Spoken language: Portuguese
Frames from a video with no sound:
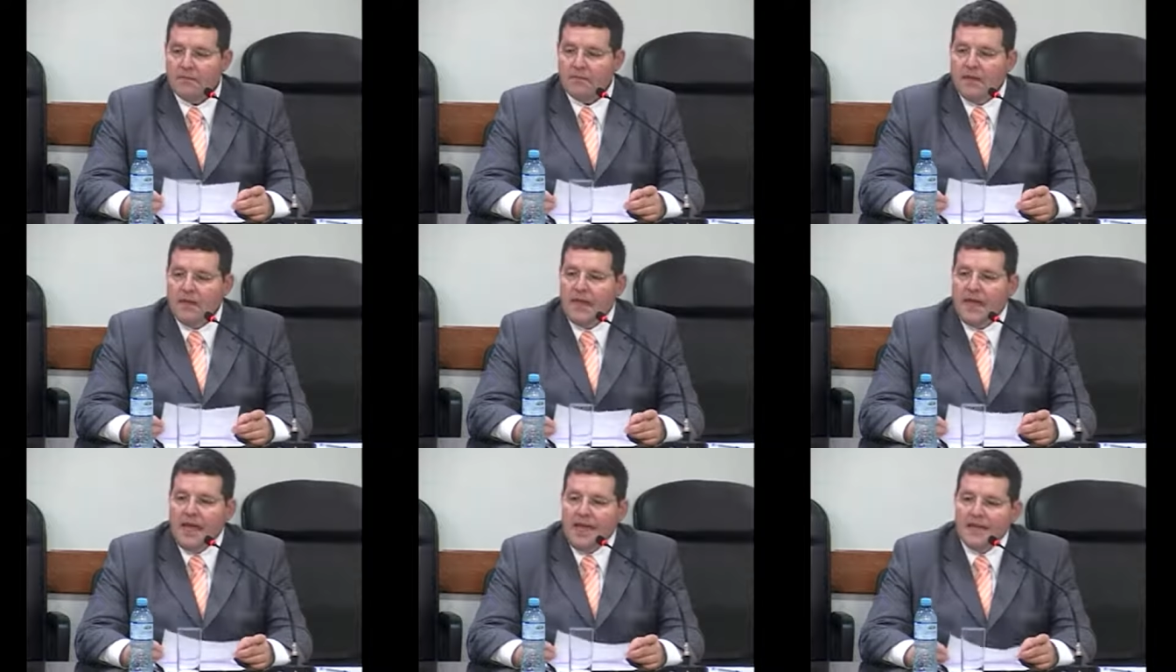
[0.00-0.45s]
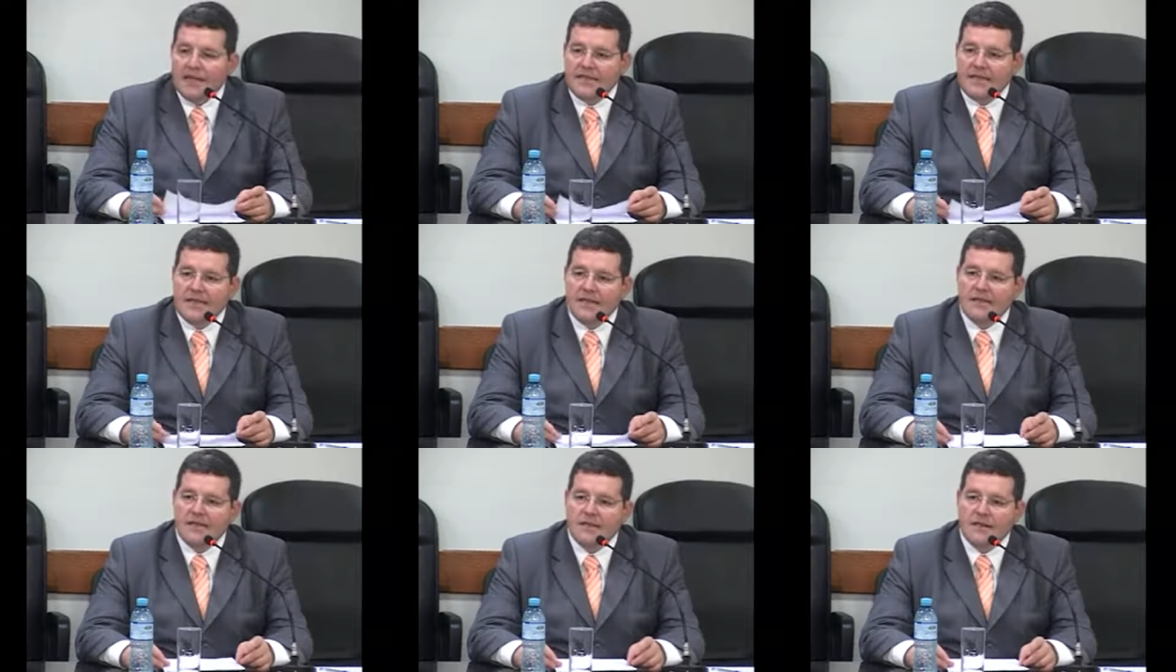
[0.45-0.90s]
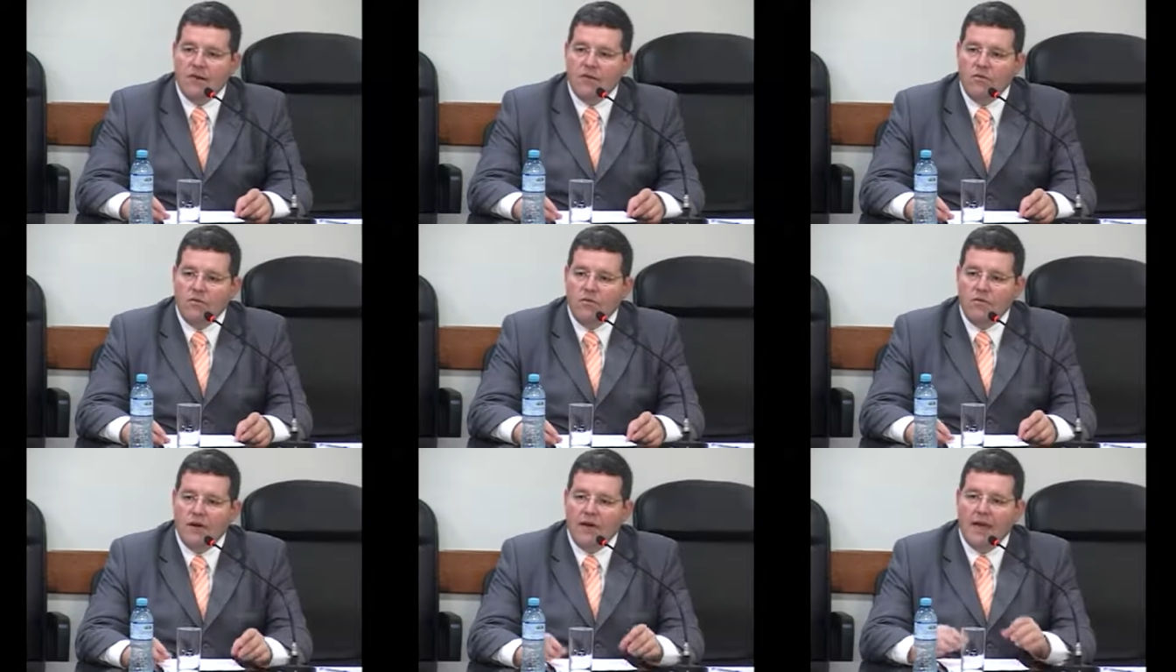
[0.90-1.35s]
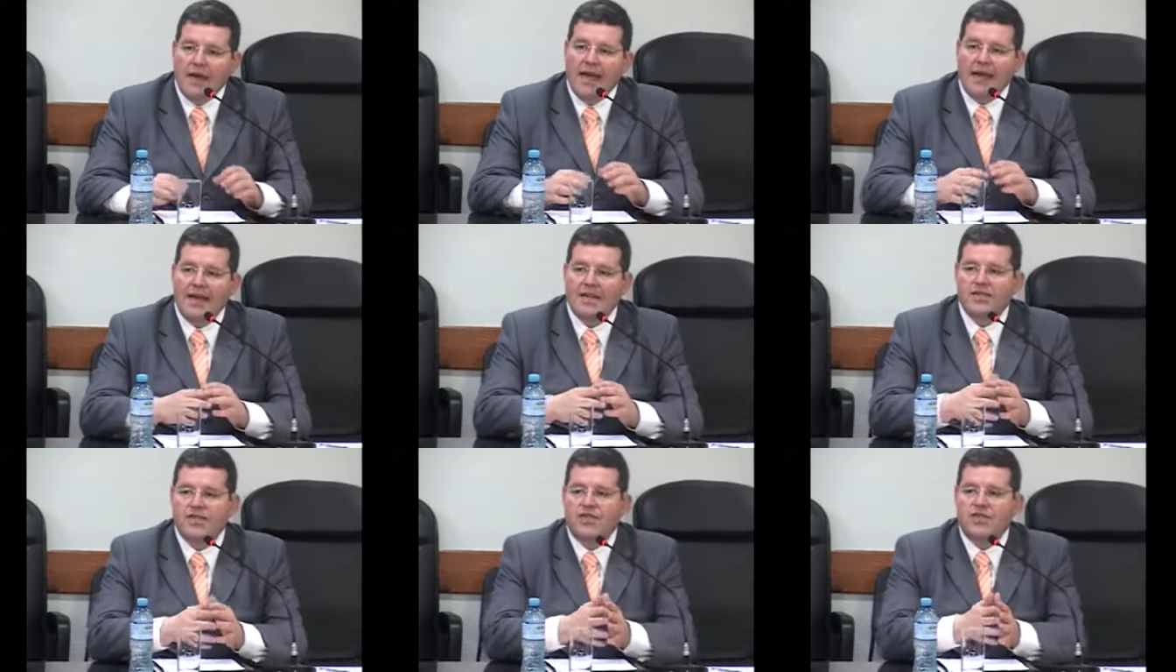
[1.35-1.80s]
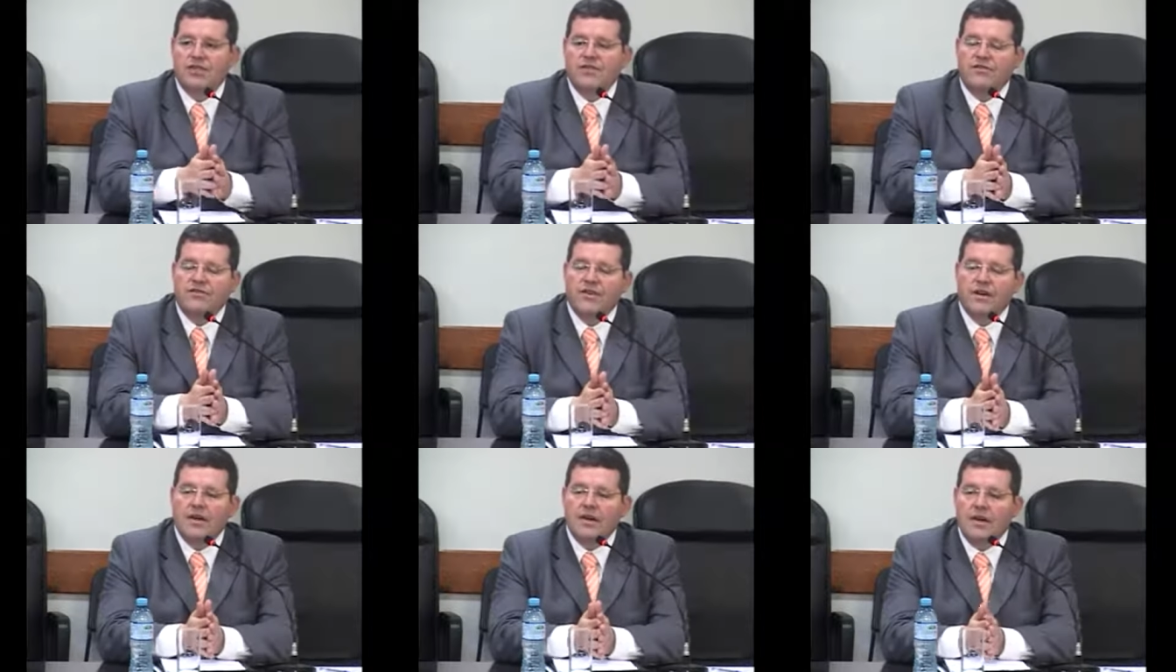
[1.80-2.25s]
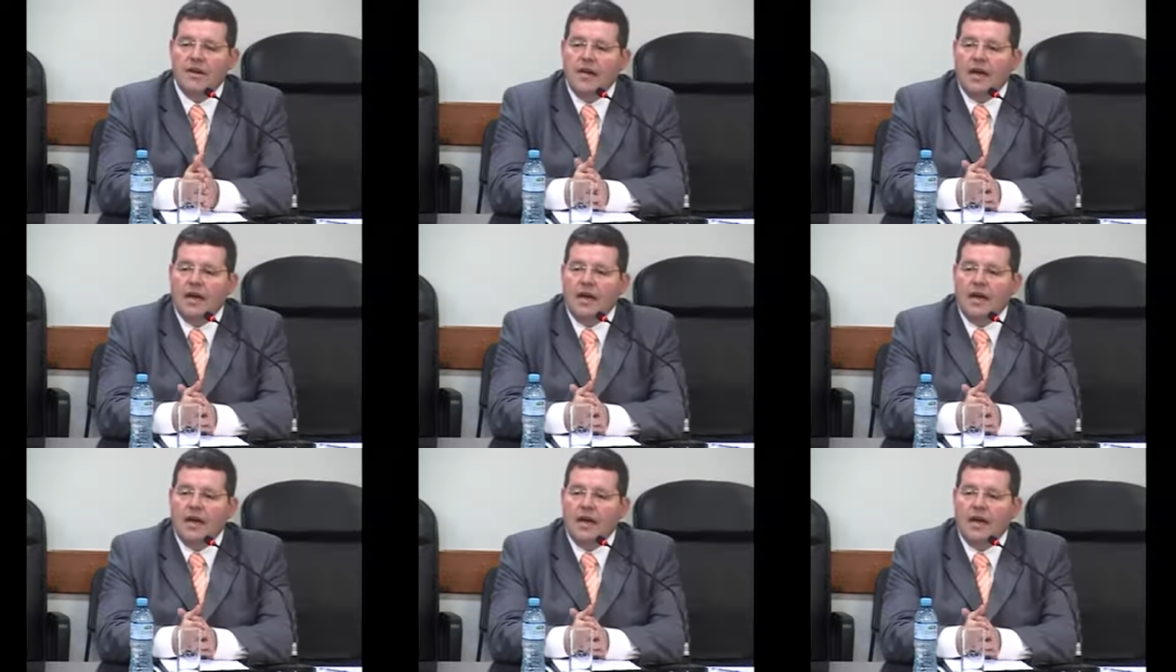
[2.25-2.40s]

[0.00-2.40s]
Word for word: que é a exceção relativa